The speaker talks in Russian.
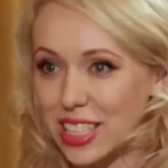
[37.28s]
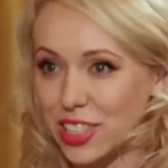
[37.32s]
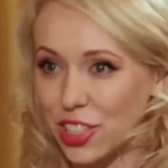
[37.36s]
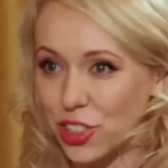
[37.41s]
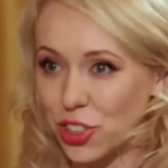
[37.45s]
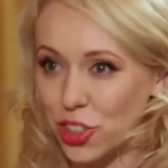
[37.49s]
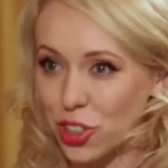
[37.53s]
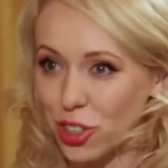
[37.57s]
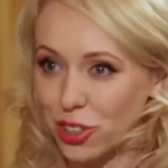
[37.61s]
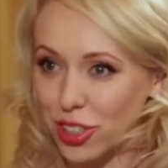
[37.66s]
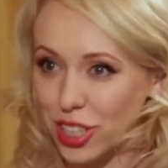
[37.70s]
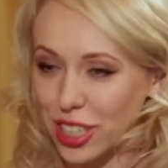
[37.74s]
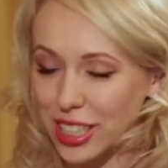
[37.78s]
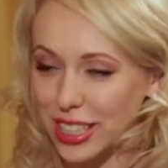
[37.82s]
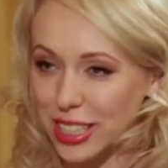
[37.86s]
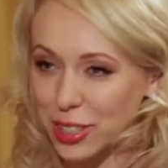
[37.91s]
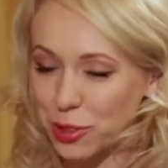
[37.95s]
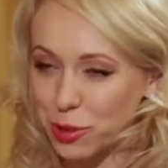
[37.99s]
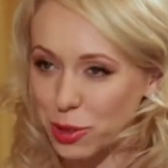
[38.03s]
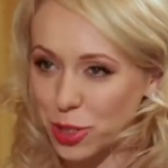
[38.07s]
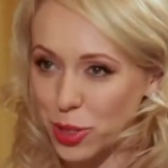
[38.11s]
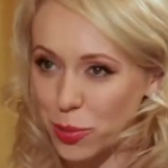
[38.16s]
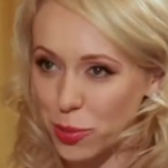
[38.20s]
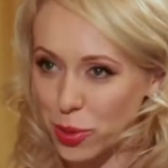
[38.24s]
Сначала
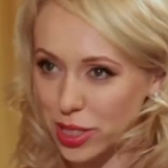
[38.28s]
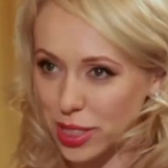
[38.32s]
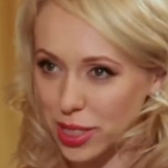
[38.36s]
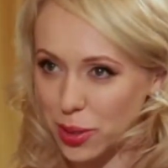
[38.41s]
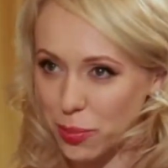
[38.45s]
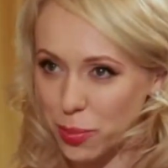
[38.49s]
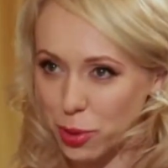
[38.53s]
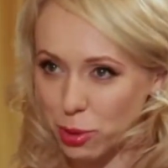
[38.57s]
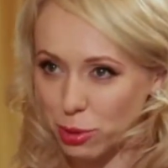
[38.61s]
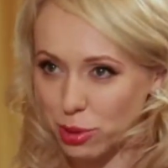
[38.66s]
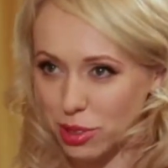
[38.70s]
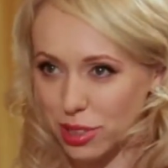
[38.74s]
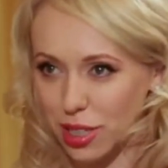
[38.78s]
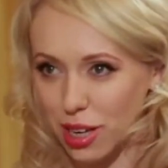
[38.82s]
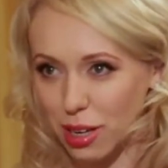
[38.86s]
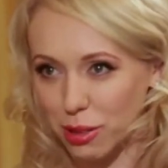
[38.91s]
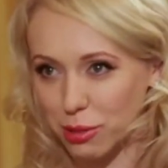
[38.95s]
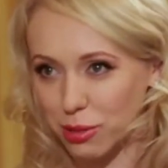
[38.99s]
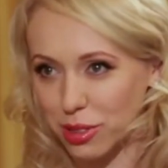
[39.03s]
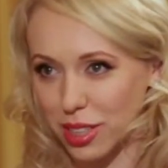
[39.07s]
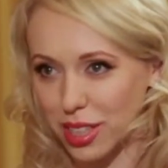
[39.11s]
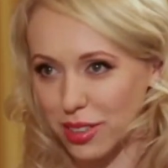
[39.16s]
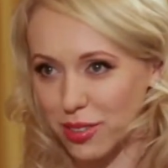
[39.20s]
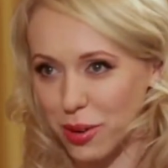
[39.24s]
традиционный блиц-опрос,
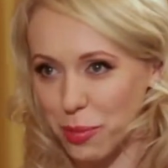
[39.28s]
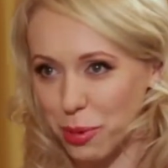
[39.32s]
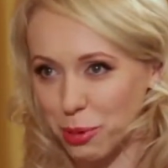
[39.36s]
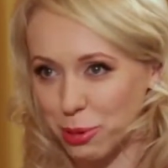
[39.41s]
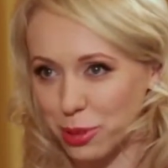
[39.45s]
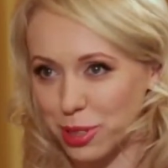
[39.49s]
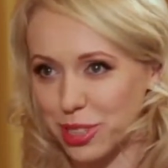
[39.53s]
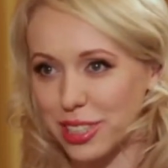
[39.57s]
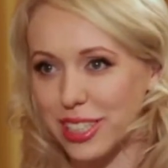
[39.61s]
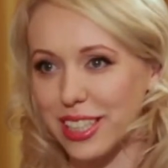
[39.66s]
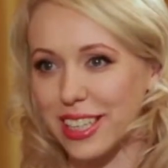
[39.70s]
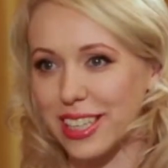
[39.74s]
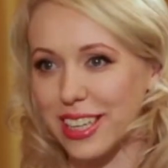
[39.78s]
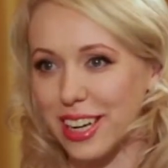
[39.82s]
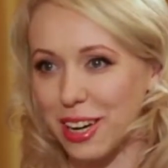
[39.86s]
короткие вопросы и